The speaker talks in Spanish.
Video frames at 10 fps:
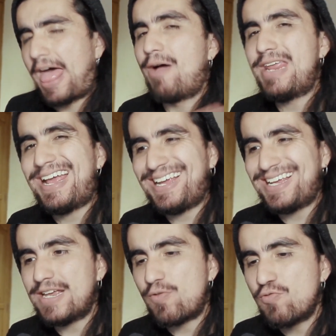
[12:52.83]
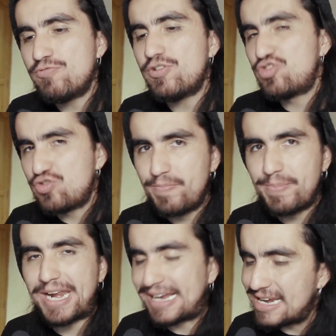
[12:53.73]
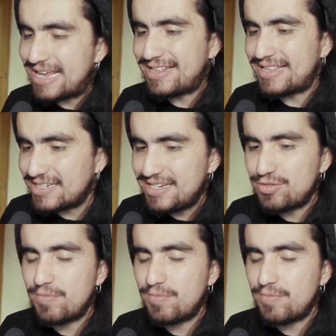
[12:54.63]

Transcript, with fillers: Habría que ser un super cliente así,